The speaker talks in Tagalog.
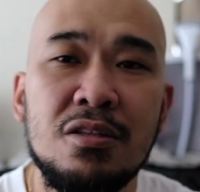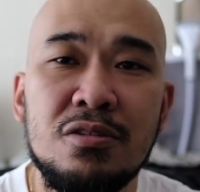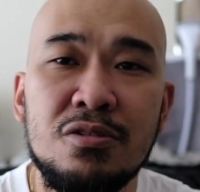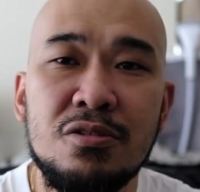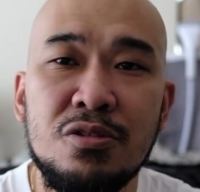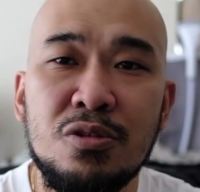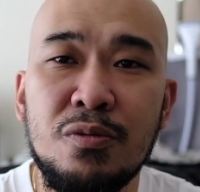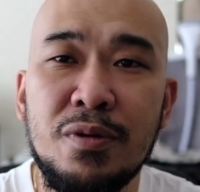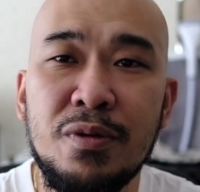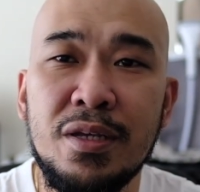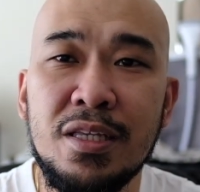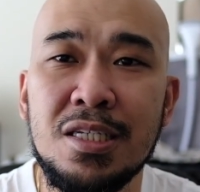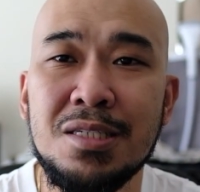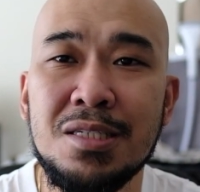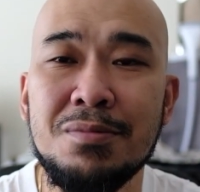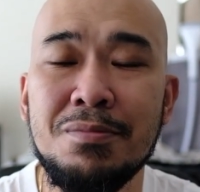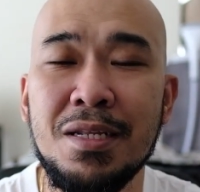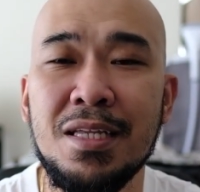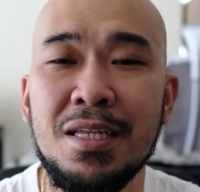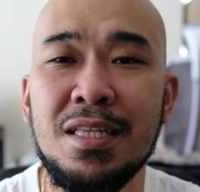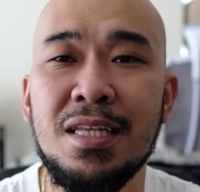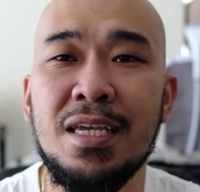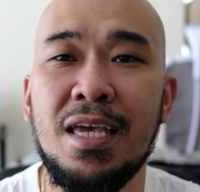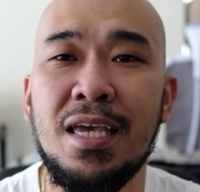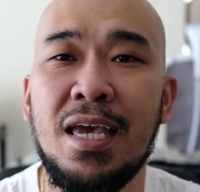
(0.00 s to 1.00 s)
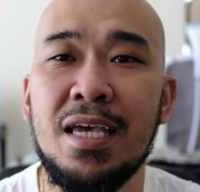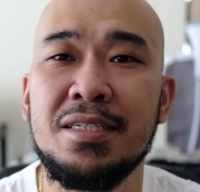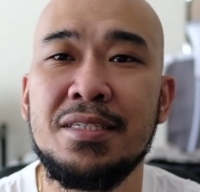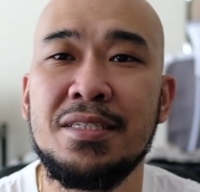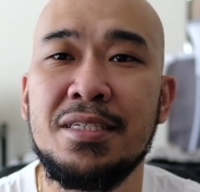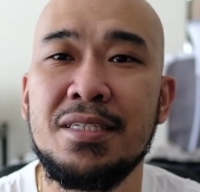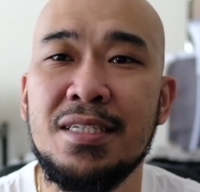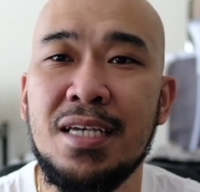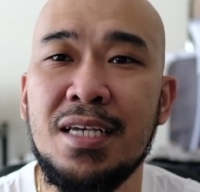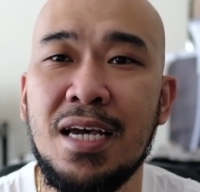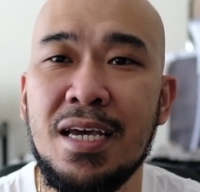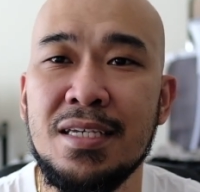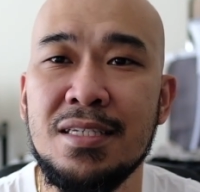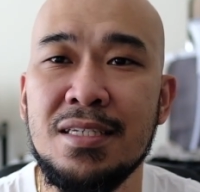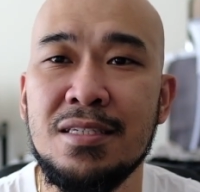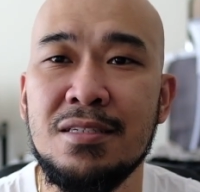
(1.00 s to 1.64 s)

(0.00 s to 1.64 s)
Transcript: doing this breathing exercise.